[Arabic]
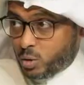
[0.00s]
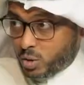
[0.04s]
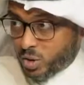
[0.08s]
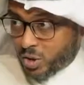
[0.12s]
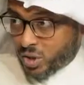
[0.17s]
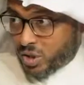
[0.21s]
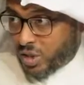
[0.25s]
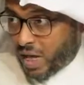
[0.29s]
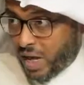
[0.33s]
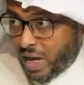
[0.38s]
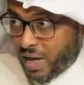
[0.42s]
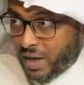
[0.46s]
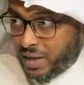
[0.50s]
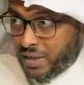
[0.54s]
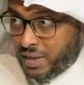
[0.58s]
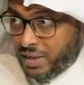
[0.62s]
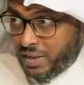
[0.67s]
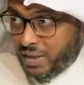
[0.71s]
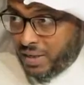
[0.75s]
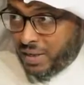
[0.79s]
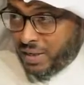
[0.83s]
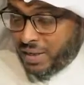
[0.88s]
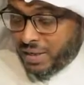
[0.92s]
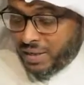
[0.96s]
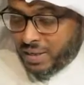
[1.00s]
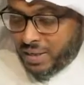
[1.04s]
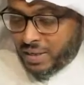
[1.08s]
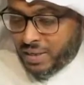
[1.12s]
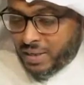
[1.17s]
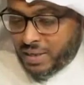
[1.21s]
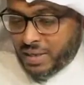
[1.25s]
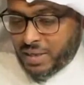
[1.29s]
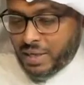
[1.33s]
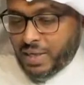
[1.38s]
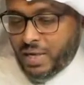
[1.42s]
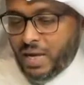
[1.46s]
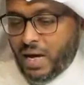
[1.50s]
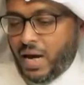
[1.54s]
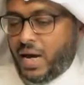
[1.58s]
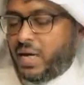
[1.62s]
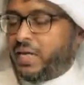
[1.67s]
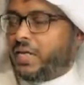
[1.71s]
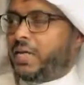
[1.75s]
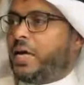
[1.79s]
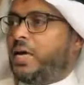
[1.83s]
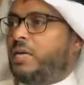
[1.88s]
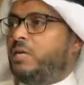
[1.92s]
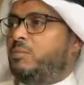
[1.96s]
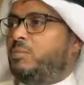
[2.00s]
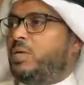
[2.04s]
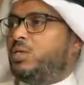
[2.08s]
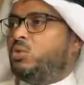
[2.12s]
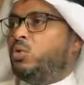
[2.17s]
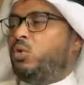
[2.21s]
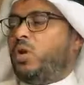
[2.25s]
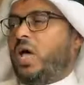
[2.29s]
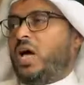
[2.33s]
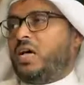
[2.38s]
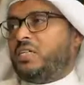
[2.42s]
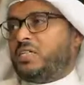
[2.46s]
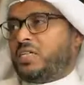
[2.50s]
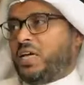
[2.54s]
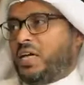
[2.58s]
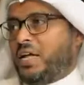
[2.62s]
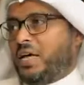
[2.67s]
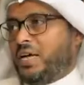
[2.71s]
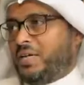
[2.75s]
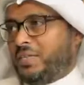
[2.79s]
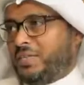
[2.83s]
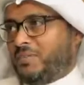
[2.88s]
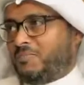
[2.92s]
الصالح الكلمة الحسنة